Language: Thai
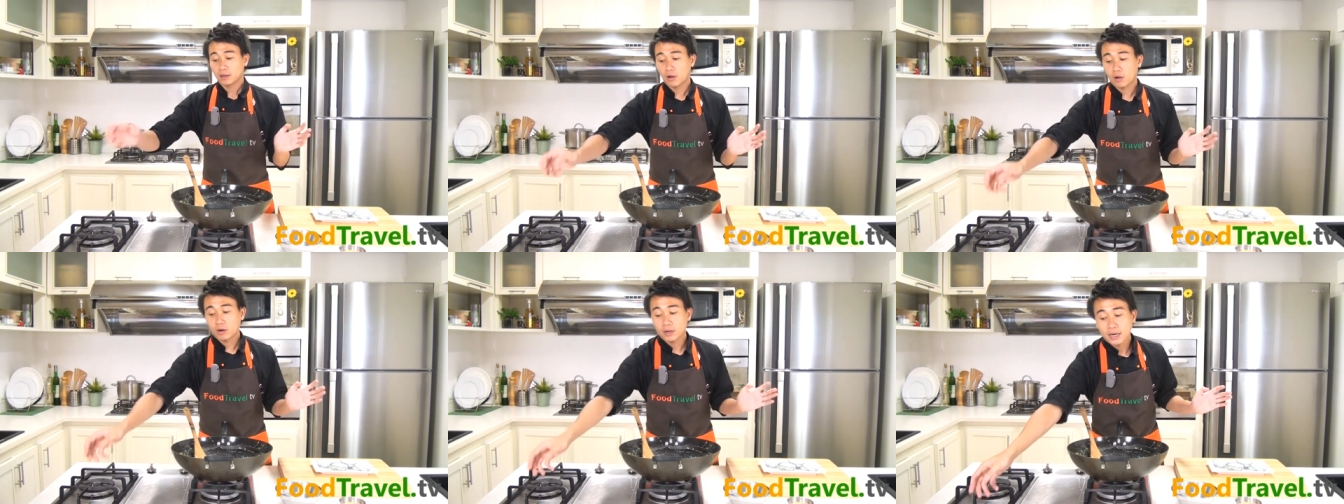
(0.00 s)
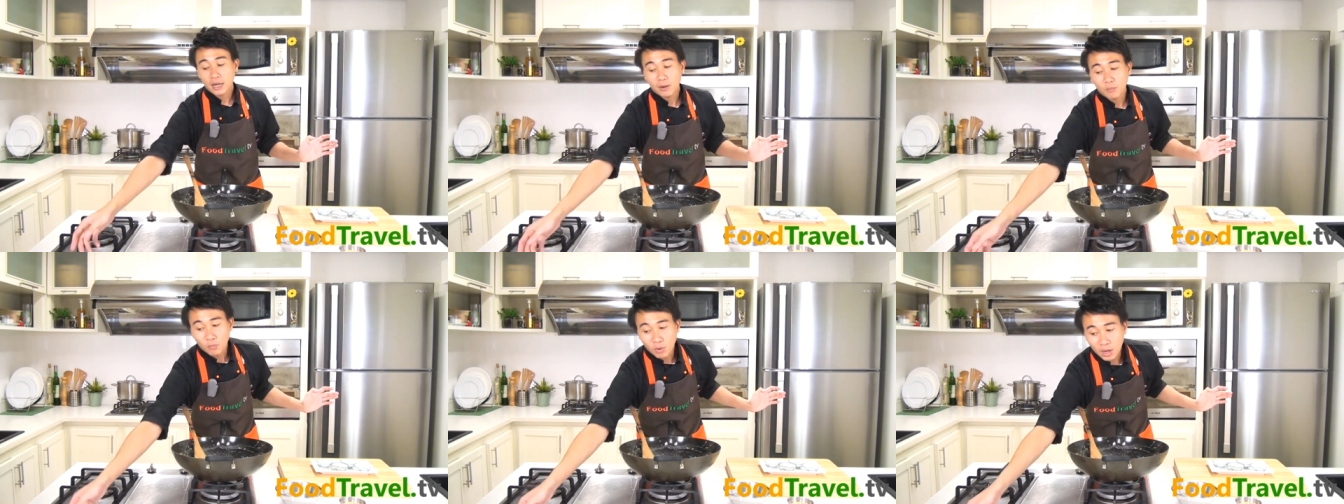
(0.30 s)
ก็
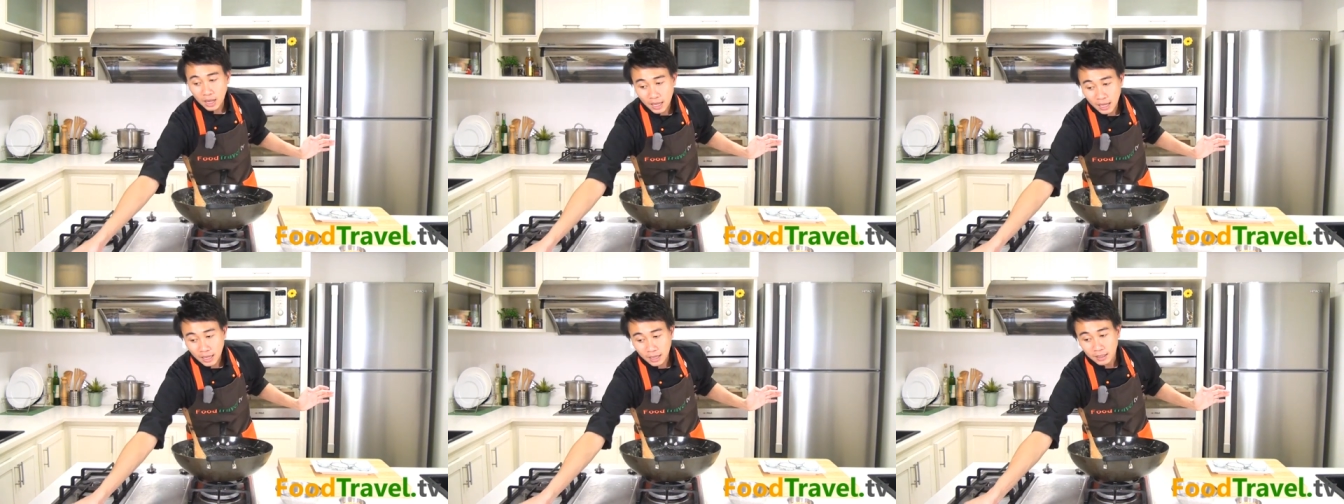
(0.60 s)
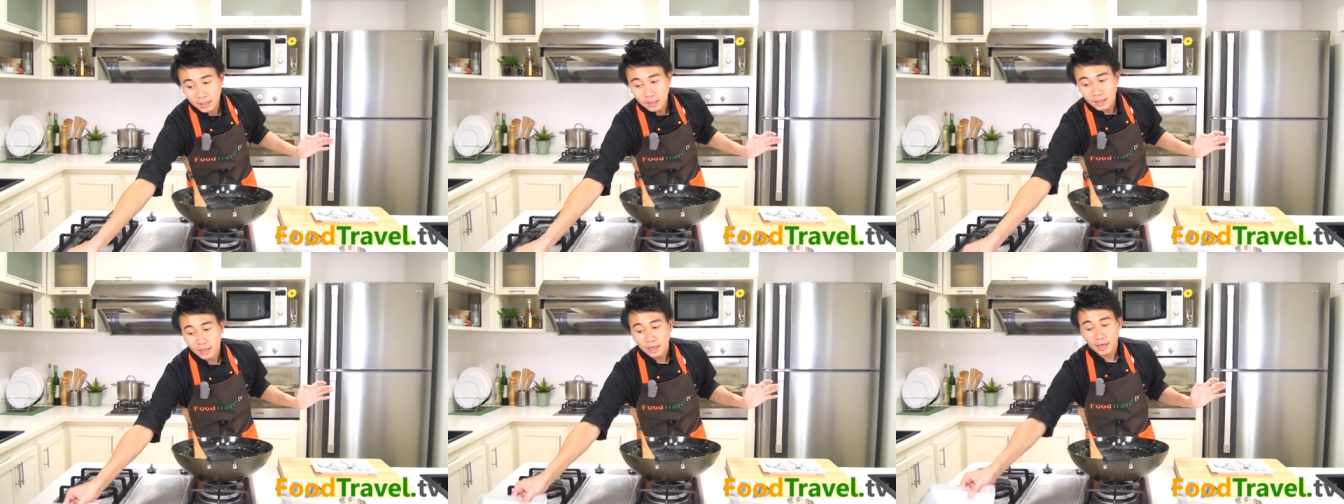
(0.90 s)
แนะนำว่า
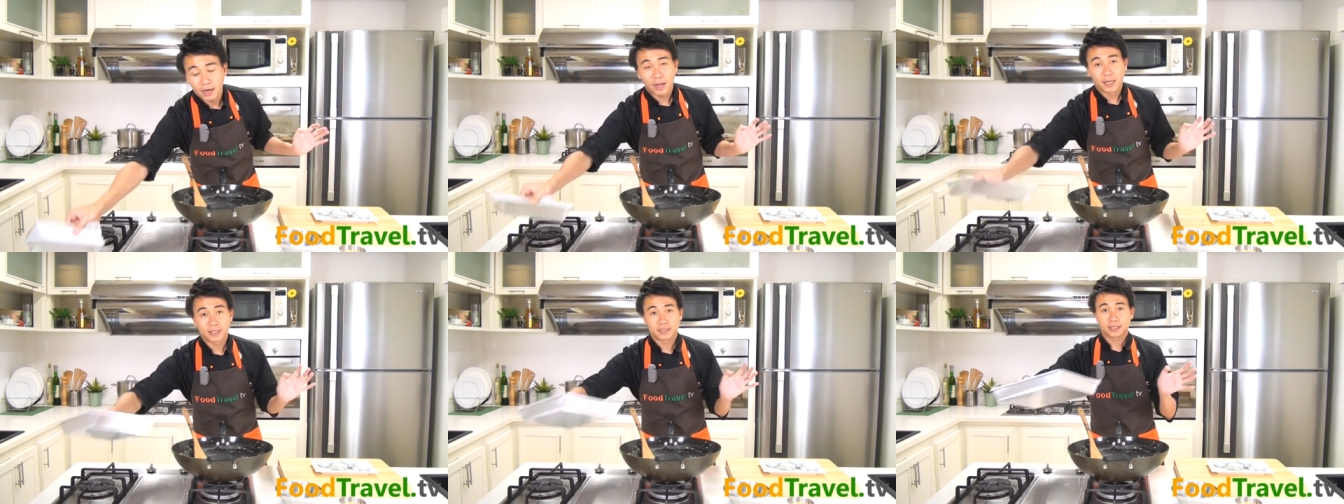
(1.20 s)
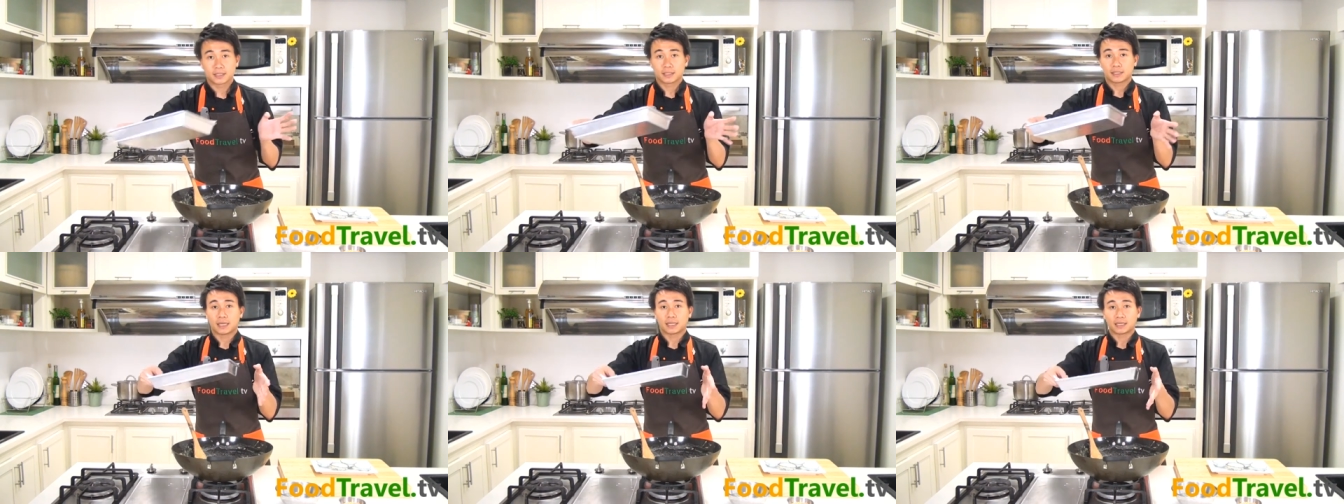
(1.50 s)
เราอาจ
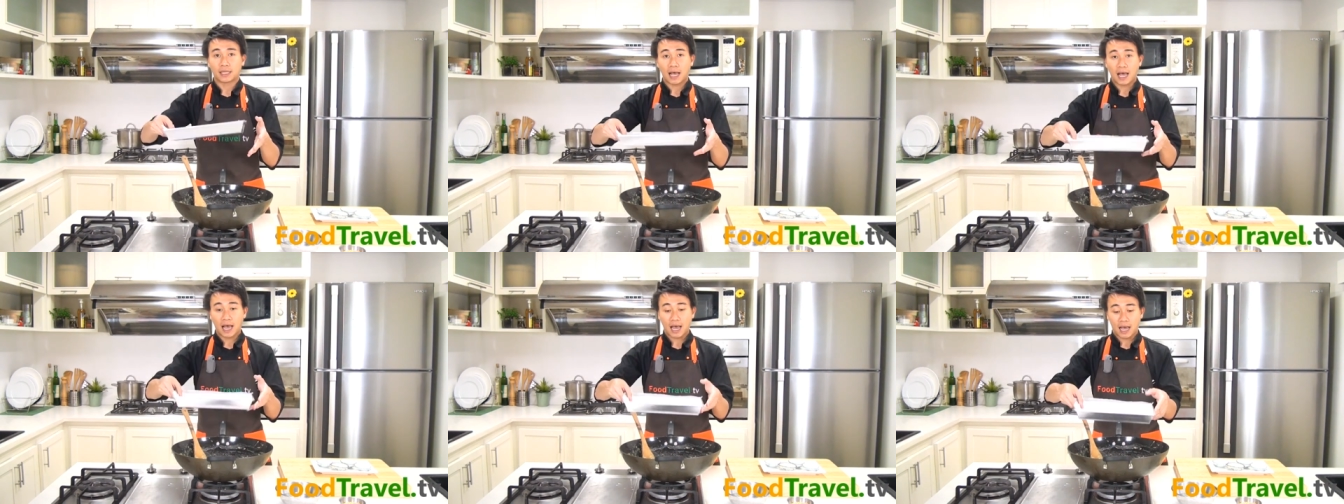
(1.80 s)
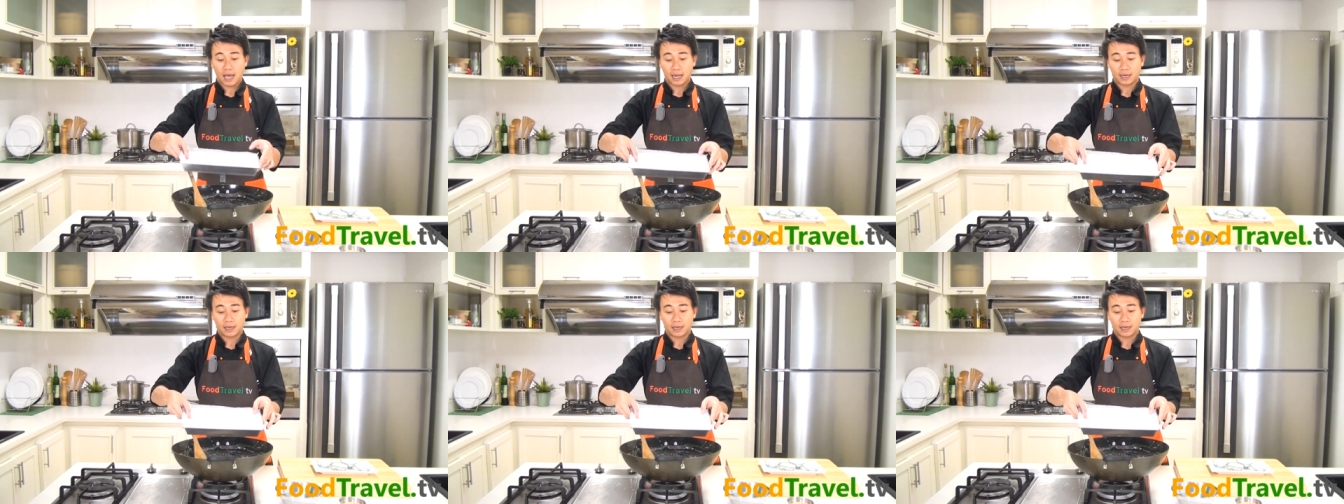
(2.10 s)
จะใส่ถา